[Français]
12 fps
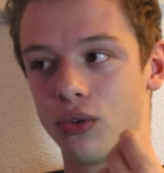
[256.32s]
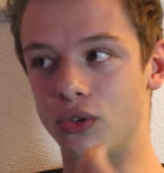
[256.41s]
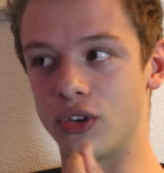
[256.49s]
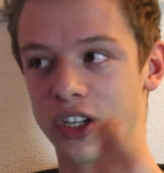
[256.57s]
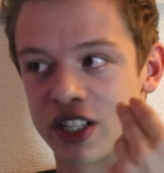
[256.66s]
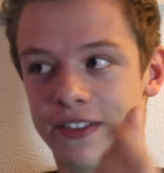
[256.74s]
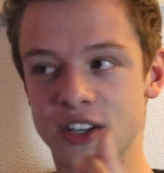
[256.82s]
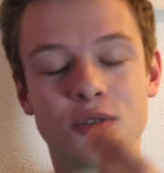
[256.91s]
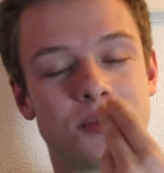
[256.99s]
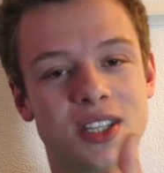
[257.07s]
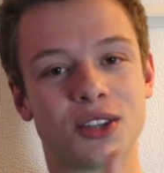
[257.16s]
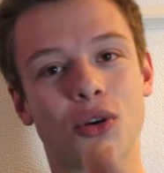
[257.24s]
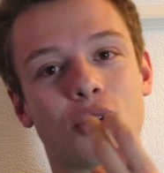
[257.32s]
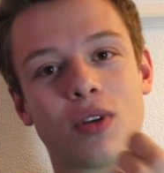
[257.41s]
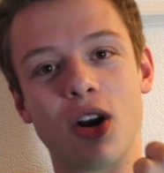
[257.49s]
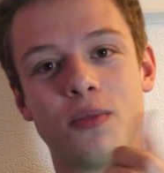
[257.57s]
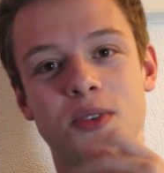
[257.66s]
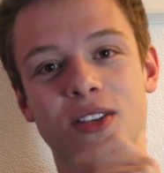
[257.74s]
j'avais ce petit truc,
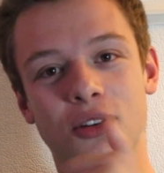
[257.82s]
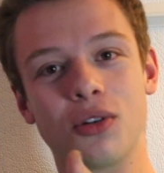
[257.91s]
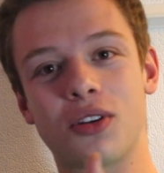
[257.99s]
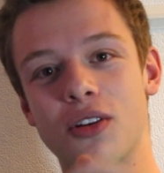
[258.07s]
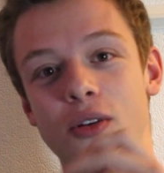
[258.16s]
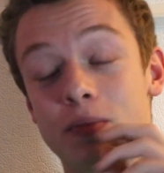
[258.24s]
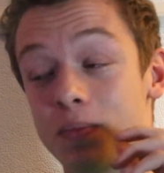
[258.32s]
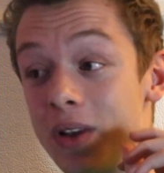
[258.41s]
quoi, le petit truc, euh,